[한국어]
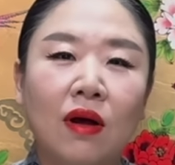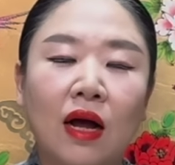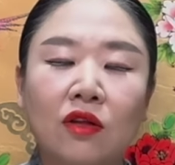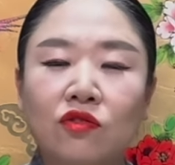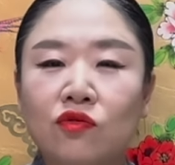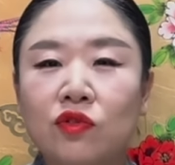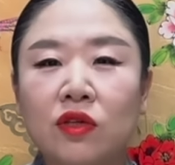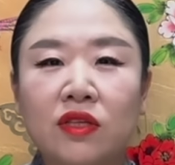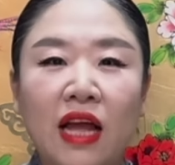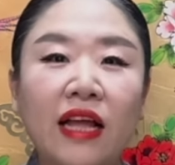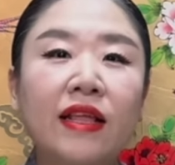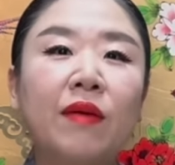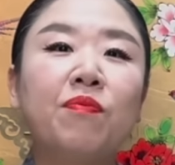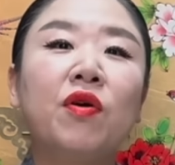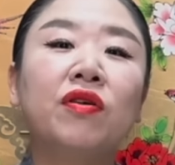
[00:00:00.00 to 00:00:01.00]
아주 무슨
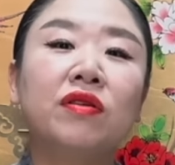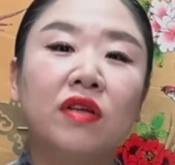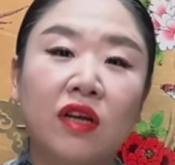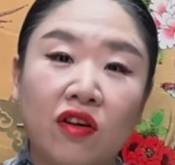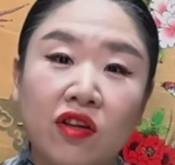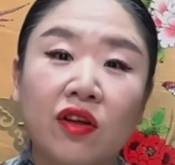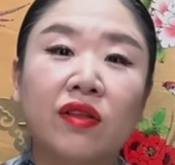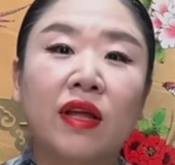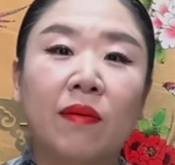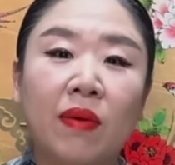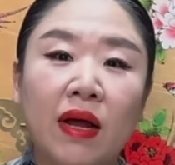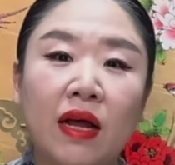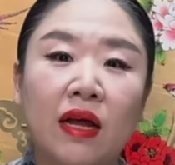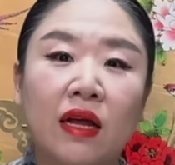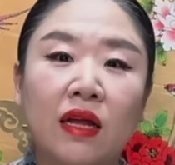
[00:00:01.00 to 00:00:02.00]
탄핵병들이
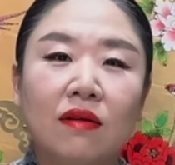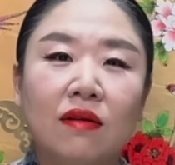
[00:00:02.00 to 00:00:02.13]
걸렸나봐.